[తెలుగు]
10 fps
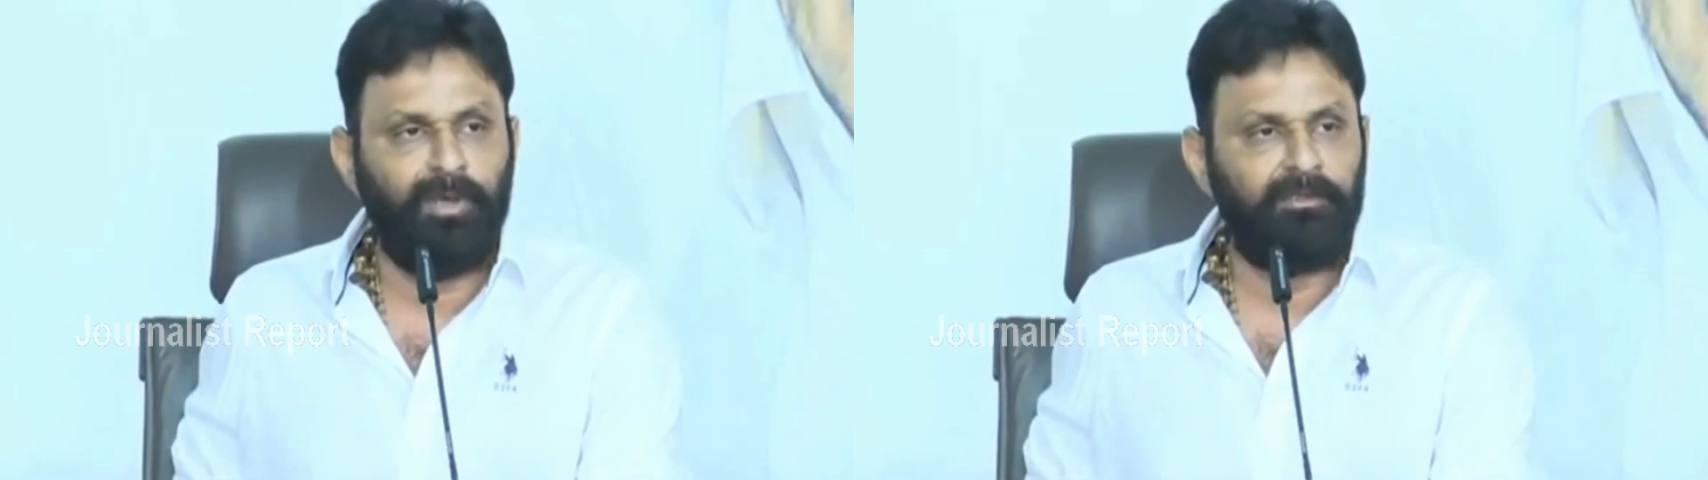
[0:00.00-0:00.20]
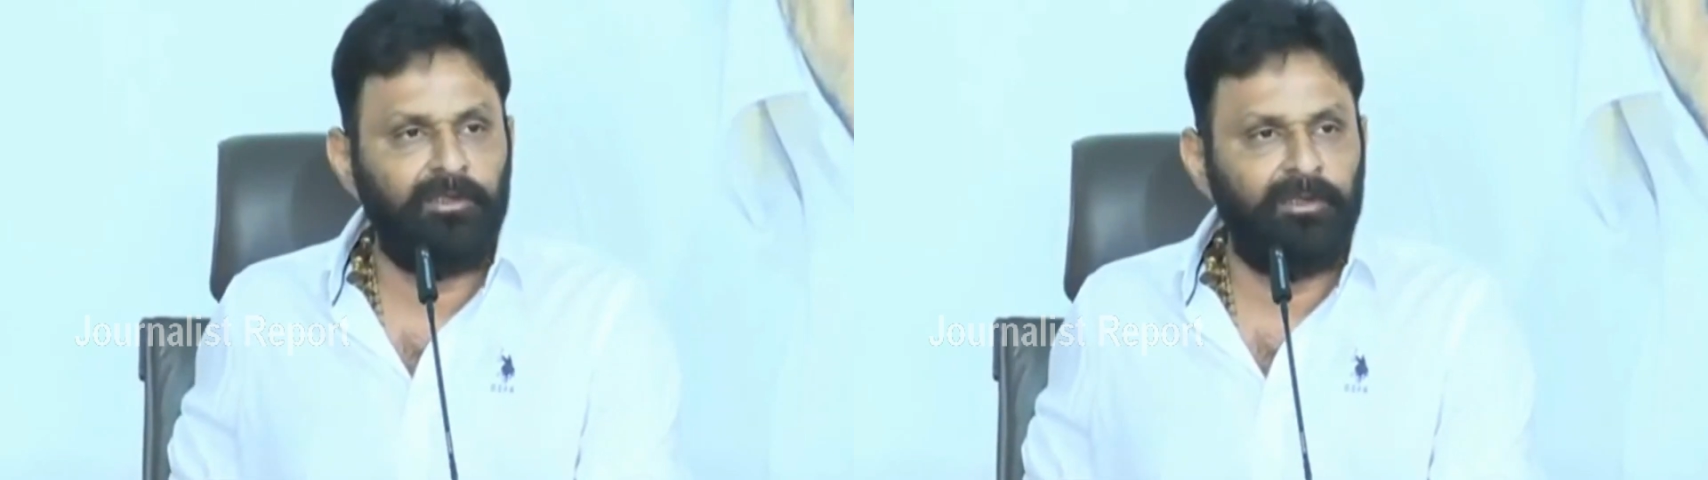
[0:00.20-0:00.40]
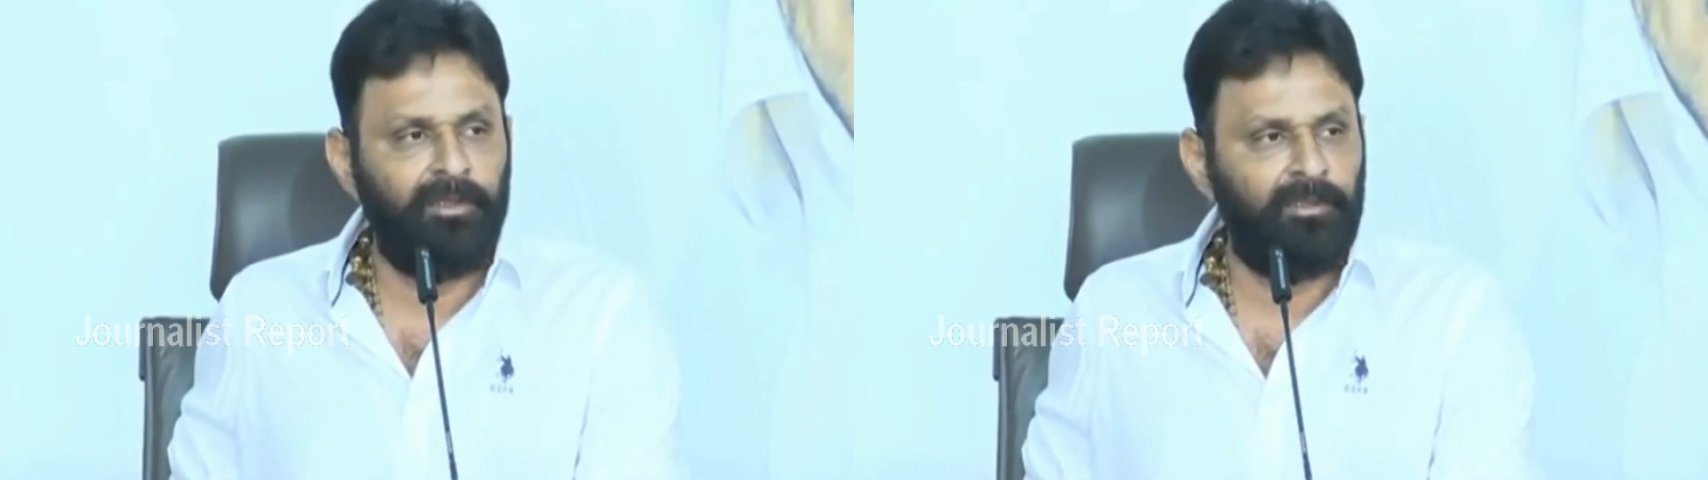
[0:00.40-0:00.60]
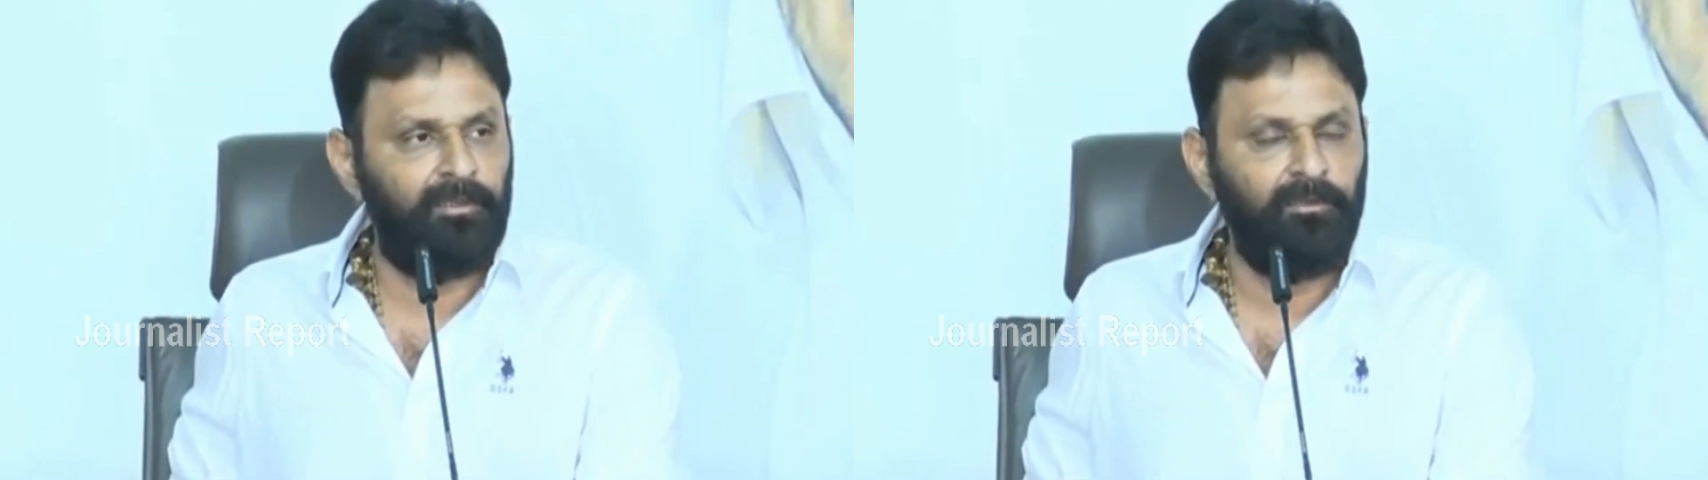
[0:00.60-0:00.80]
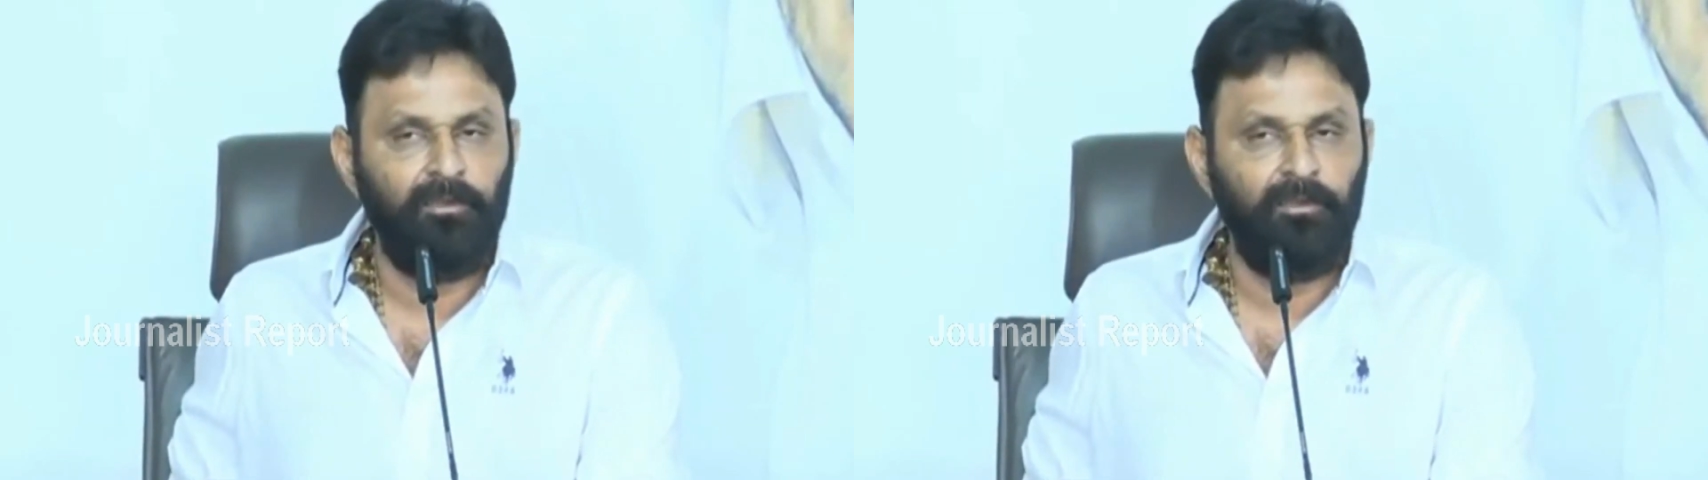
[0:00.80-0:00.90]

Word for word: పార్టీని